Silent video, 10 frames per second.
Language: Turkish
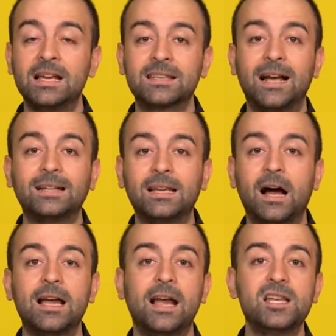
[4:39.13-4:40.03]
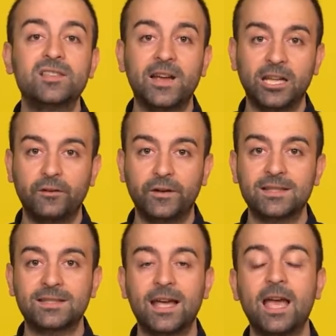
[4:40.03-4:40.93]
Zaten hayaliniz ve
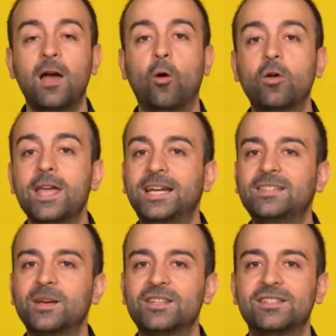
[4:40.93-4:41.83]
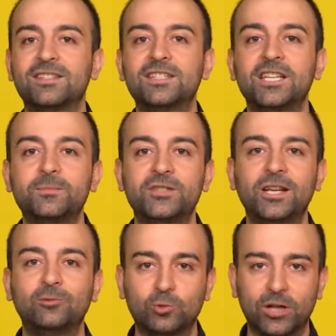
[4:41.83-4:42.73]
hedefinizse oraya gitmek için sizi hiçbir
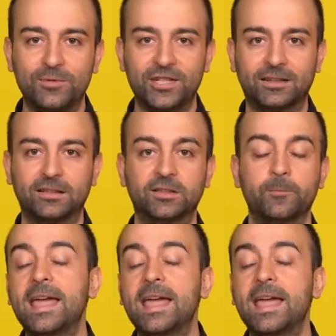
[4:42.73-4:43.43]
şey durduramayacaktır.